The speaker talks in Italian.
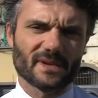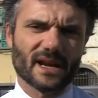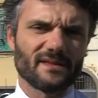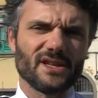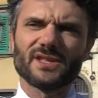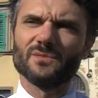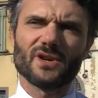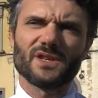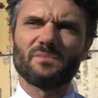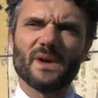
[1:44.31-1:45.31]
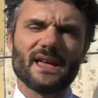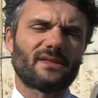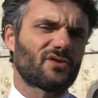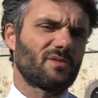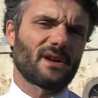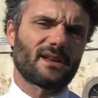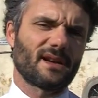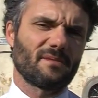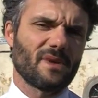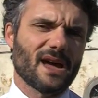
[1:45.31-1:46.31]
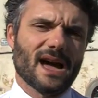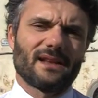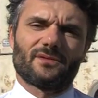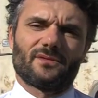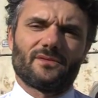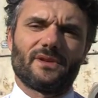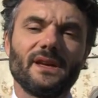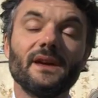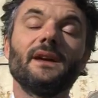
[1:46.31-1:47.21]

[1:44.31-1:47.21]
grandissimo rispetto, ci mancherebbe altro, noi